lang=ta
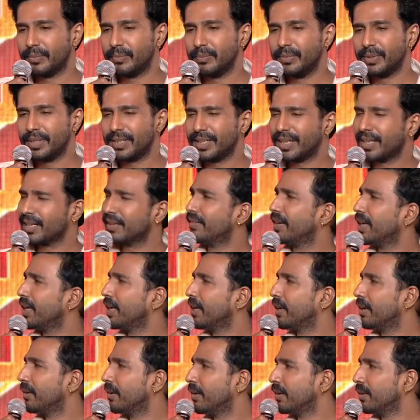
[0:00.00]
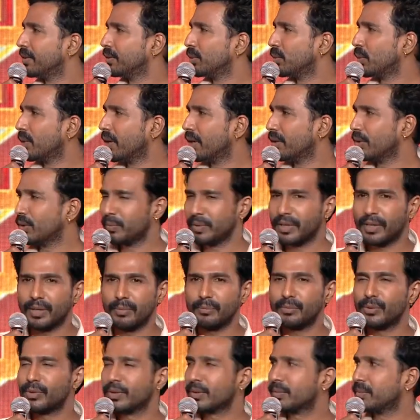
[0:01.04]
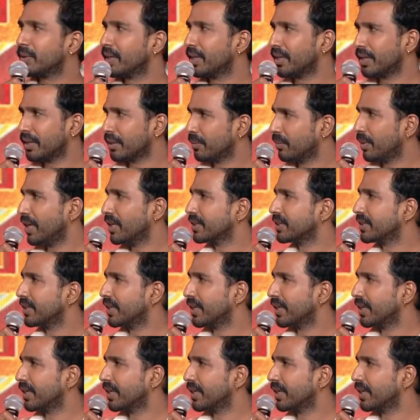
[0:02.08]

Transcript: என்னடா வேலையில் வந்து உட்காந்துட்டுமே கம்ப்யூட்டர் மொழி தான் நம்ம ஆசையே